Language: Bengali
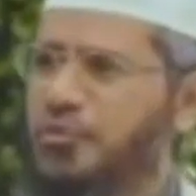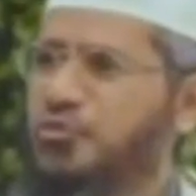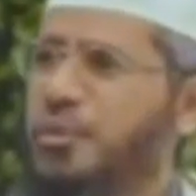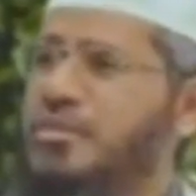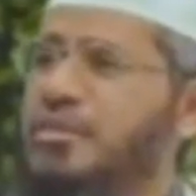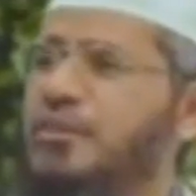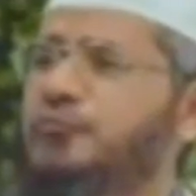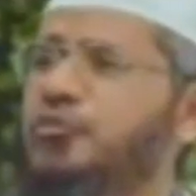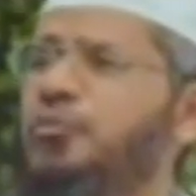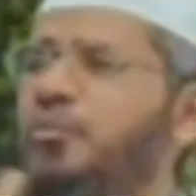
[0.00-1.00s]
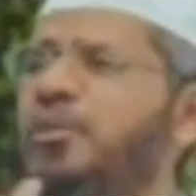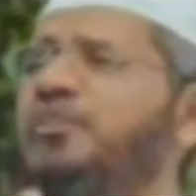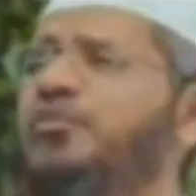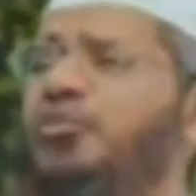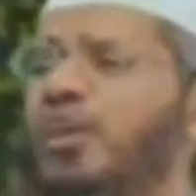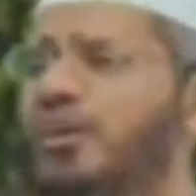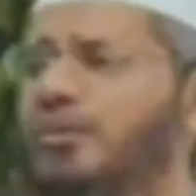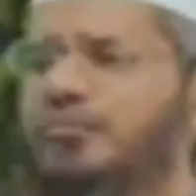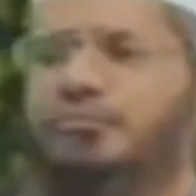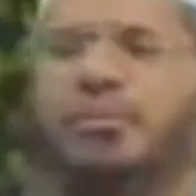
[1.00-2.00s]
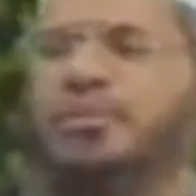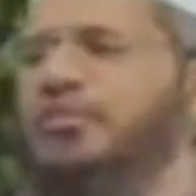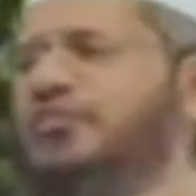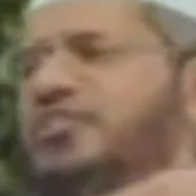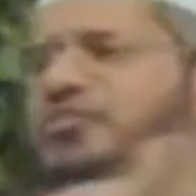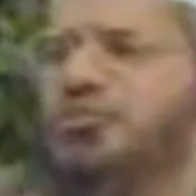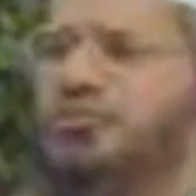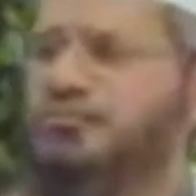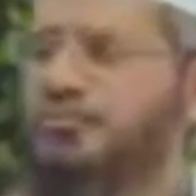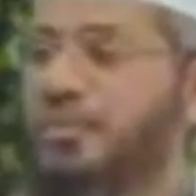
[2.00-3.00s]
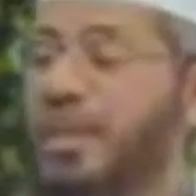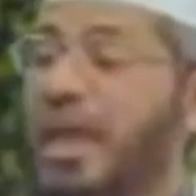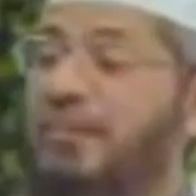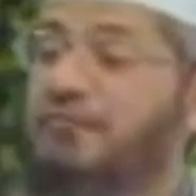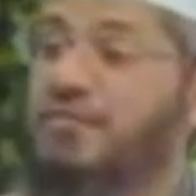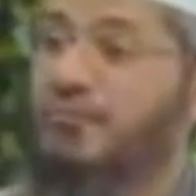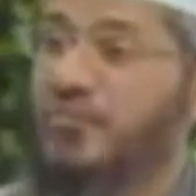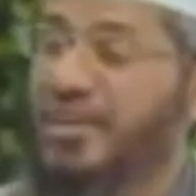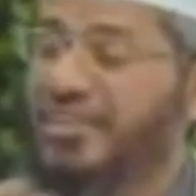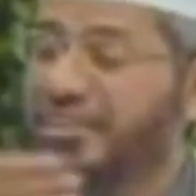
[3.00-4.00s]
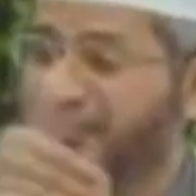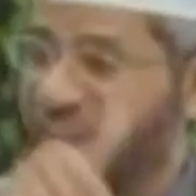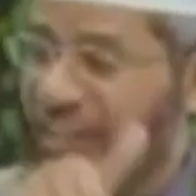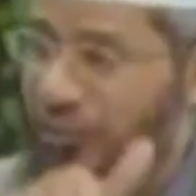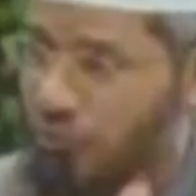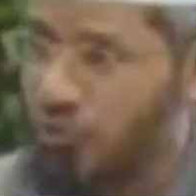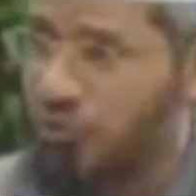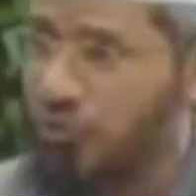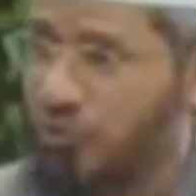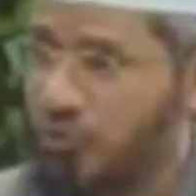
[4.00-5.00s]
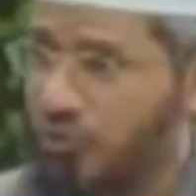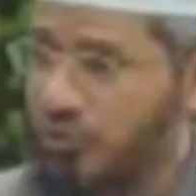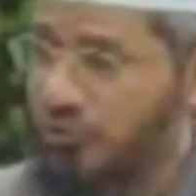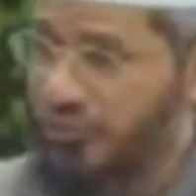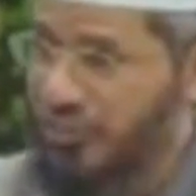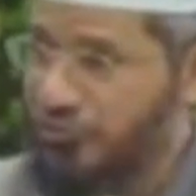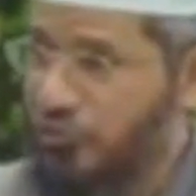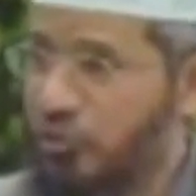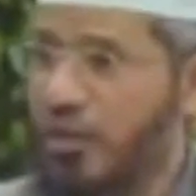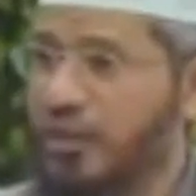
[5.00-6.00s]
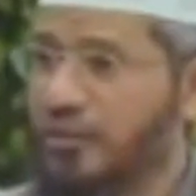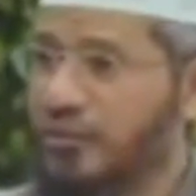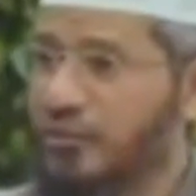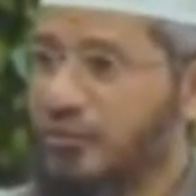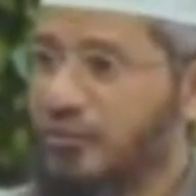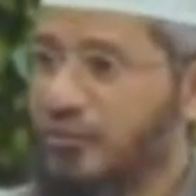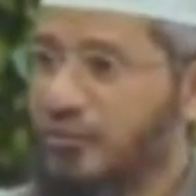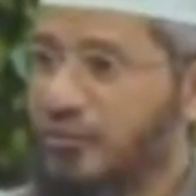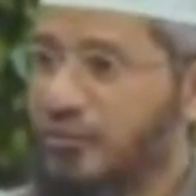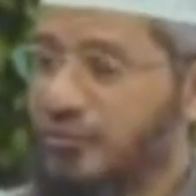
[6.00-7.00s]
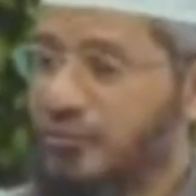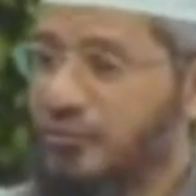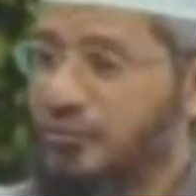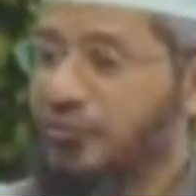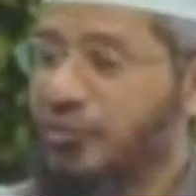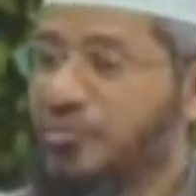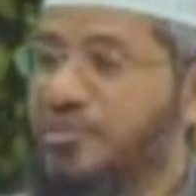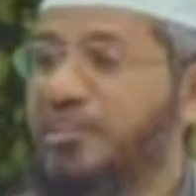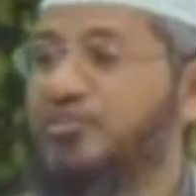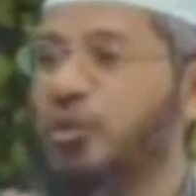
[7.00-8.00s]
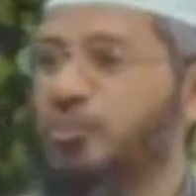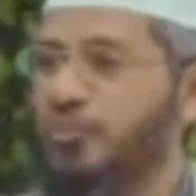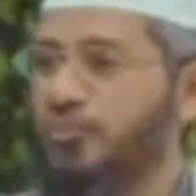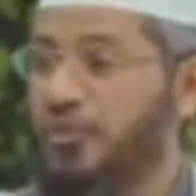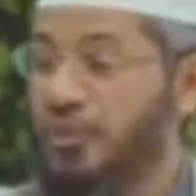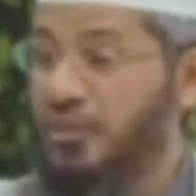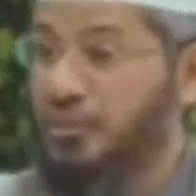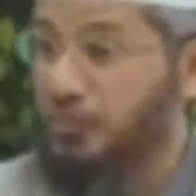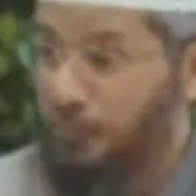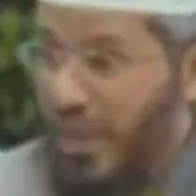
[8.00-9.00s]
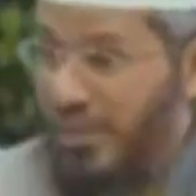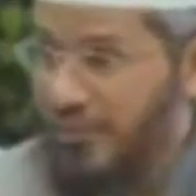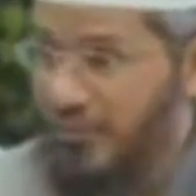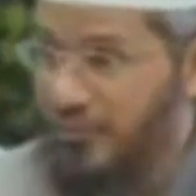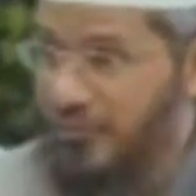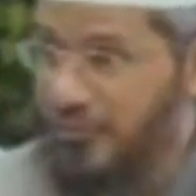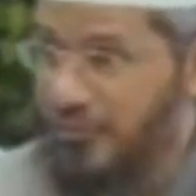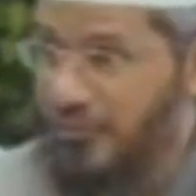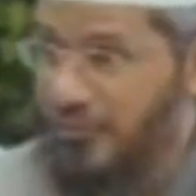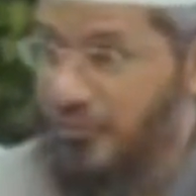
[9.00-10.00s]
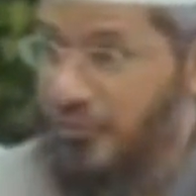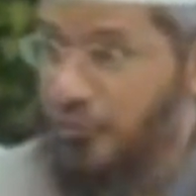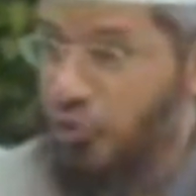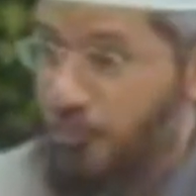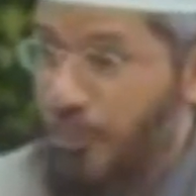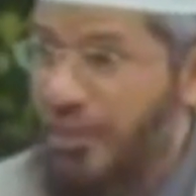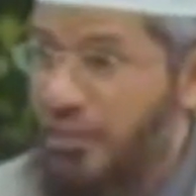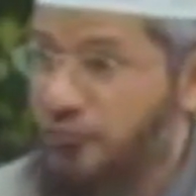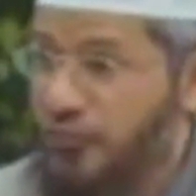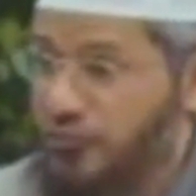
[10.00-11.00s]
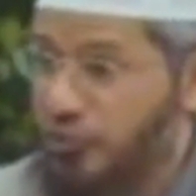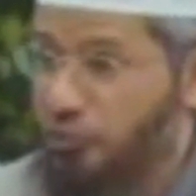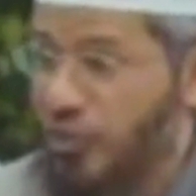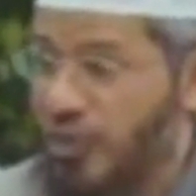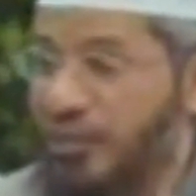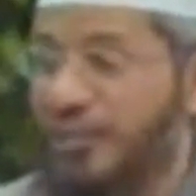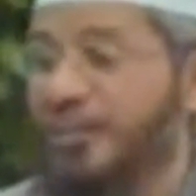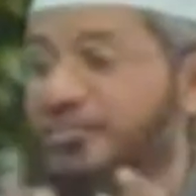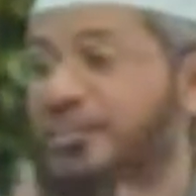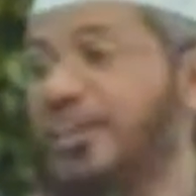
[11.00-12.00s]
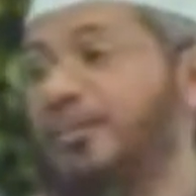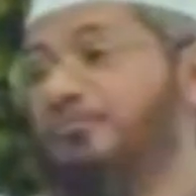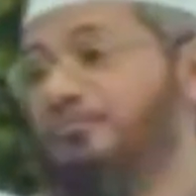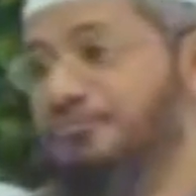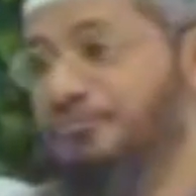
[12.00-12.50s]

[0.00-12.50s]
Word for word: হয়তো দেখবেন সামান্য কয়েকজন কোরআন পড়ছে একেবারে প্রথম সারিতে যদি দ্বিতীয় সারিতে কোনো লোক কোরআন শরীফ পড়ে সঙ্গে সঙ্গে তাকে থামিয়ে দেবে আমরা তো কোরআন শরীফকে পেছন দেখাচ্ছি এটা হারাম